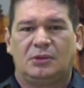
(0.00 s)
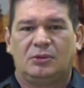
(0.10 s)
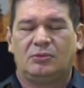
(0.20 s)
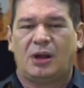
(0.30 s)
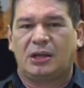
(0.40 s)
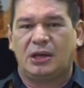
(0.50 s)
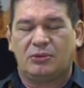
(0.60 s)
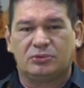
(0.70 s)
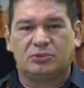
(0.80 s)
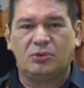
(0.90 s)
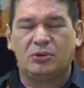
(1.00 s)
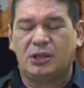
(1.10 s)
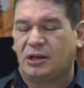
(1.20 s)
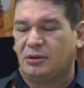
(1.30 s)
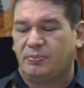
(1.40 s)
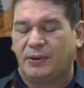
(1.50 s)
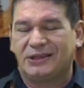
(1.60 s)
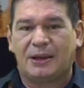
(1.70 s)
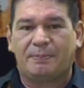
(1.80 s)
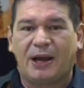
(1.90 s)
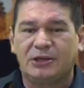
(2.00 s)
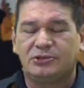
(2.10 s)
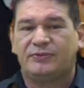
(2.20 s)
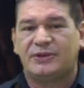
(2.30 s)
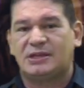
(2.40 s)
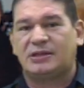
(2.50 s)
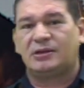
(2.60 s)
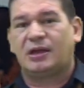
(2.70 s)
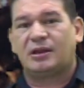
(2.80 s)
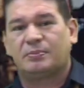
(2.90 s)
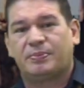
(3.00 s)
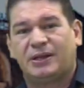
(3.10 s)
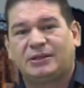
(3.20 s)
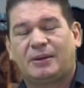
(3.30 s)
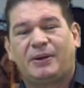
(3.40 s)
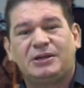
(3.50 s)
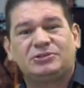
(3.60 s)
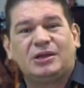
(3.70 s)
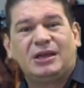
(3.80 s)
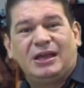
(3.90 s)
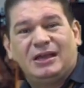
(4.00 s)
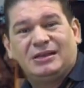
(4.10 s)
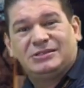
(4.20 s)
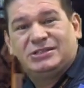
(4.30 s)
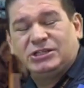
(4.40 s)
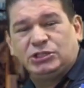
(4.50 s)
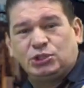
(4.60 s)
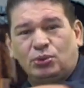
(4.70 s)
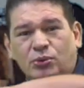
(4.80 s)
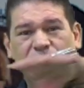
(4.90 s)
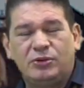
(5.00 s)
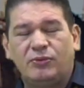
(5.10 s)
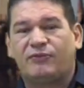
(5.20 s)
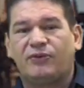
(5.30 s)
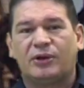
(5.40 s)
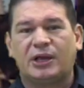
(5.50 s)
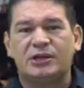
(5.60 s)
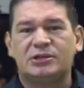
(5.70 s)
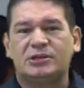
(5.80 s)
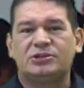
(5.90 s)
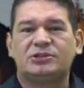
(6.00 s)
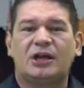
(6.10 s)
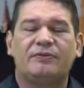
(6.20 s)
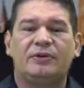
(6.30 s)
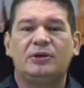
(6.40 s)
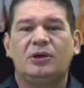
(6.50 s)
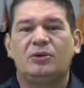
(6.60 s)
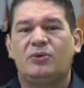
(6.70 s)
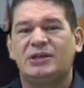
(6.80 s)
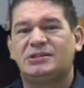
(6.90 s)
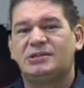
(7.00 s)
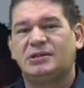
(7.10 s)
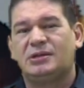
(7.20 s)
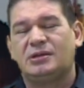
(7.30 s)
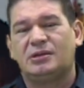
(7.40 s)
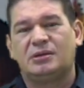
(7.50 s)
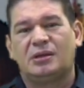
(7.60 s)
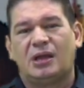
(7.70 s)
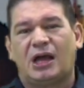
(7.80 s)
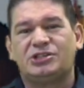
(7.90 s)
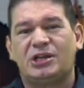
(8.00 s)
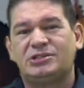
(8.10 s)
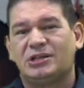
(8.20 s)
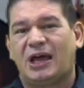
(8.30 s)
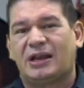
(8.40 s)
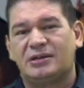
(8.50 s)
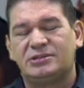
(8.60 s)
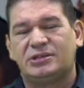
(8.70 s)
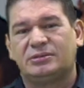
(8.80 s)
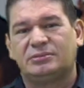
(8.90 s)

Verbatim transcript: Um agricultor querendo plantar pasto, um fazendeiro querendo plantar pasto, ele destruiu a floresta que estava com esse agente laranja,